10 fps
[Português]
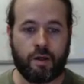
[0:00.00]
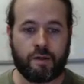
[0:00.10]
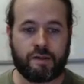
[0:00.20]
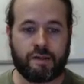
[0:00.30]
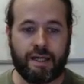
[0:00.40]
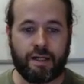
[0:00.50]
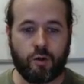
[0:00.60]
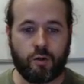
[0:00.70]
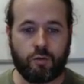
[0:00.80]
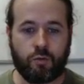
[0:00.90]

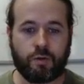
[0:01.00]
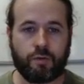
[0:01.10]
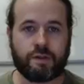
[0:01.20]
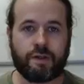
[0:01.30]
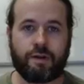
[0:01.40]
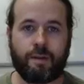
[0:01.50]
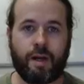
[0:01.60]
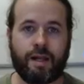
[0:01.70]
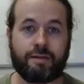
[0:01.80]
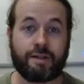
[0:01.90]
Síncrono, quando você vê a
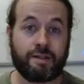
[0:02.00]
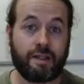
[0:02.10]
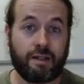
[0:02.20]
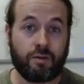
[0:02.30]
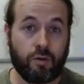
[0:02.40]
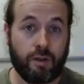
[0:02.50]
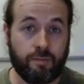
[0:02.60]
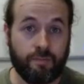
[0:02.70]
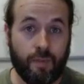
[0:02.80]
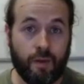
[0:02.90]
palavra
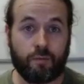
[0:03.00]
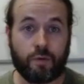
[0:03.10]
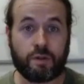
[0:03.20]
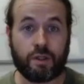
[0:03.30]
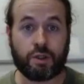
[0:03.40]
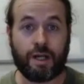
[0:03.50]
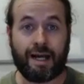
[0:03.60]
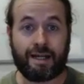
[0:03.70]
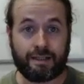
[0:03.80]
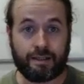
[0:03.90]
síncrona, você
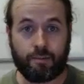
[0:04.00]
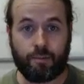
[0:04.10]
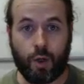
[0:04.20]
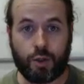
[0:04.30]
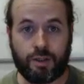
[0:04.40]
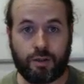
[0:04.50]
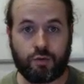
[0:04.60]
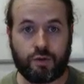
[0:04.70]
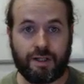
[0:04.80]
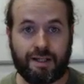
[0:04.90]
já pode
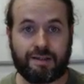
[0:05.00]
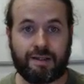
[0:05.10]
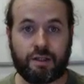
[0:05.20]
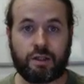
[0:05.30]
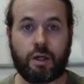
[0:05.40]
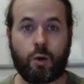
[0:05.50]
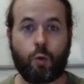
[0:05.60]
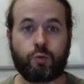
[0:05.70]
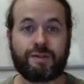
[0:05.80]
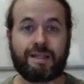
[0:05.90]
deduzir que existe
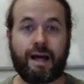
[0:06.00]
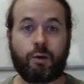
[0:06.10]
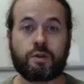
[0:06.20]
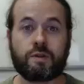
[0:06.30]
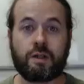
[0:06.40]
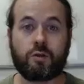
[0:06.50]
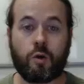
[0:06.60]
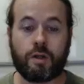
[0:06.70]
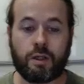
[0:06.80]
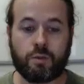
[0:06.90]
um sinal de
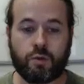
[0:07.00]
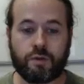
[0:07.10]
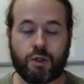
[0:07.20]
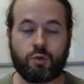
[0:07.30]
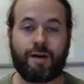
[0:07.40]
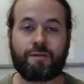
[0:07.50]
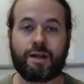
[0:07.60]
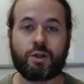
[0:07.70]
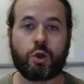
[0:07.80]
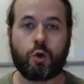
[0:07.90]
sincronismo, ou seja, uma
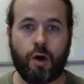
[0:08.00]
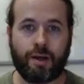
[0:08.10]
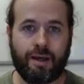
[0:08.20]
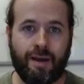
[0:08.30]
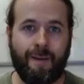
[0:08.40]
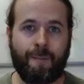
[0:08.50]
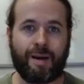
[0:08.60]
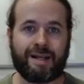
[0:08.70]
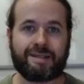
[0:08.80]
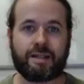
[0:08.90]
via de clock
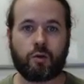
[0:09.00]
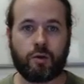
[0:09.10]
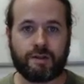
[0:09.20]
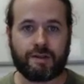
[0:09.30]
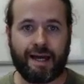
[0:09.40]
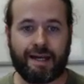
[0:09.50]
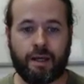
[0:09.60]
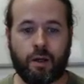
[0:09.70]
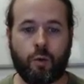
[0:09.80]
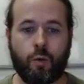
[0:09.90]
para sincronizar
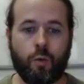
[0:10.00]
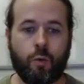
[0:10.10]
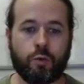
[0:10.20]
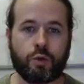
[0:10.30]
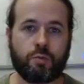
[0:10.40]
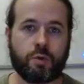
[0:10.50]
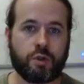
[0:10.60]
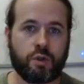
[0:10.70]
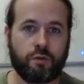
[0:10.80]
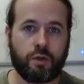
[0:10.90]
o
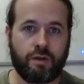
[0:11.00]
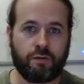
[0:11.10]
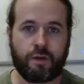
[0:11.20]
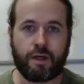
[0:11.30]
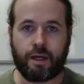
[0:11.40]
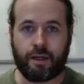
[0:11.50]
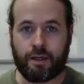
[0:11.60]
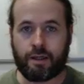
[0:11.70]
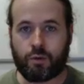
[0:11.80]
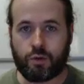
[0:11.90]
dispositivo que envia
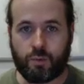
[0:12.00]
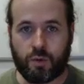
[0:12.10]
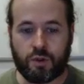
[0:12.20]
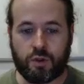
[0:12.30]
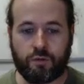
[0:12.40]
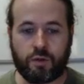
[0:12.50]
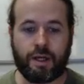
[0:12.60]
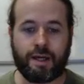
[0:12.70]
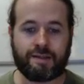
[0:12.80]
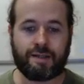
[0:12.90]
e o dispositivo
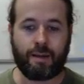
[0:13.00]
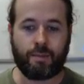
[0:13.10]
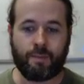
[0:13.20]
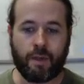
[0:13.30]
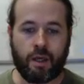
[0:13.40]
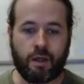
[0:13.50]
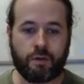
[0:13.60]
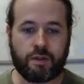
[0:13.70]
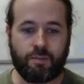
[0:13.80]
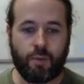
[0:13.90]
que recebe. E
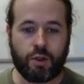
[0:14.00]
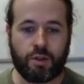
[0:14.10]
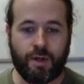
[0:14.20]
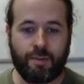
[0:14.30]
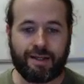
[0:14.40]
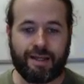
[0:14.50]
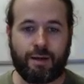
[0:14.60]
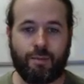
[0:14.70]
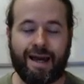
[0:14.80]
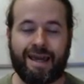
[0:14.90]
você pode
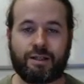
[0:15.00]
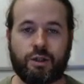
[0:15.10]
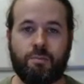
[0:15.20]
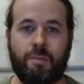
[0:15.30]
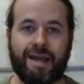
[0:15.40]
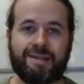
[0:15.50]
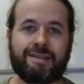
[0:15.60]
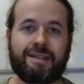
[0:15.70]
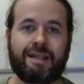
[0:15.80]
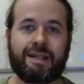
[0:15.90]
implementar uma rede de
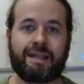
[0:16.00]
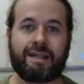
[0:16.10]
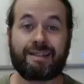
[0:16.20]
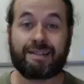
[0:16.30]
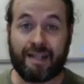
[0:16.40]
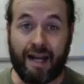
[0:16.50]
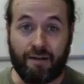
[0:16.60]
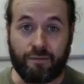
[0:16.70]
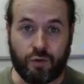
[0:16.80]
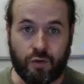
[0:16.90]
mestre e
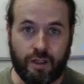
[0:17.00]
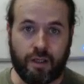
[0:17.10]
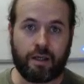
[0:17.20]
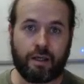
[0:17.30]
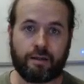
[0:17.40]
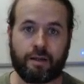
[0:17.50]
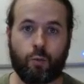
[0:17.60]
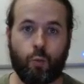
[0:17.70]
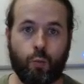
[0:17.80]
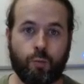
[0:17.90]
escravos. E tem
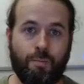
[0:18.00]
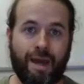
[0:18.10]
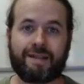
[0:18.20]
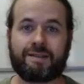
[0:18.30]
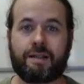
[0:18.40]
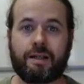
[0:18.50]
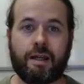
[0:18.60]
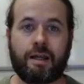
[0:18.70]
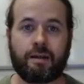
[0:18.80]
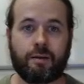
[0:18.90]
um mestre
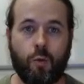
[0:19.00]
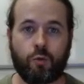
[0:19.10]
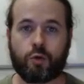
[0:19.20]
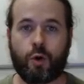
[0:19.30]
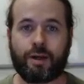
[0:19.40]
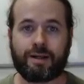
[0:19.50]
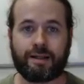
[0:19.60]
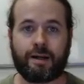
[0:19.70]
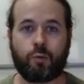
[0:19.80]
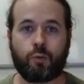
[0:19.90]
que controla
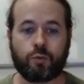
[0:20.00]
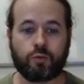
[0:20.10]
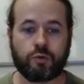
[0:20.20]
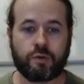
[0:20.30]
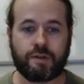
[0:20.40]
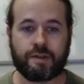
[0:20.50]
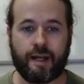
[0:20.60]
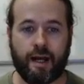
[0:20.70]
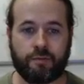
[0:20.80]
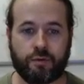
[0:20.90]
cada um dos
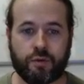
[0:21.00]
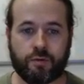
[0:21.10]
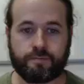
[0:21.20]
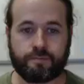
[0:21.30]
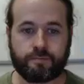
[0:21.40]
escravos.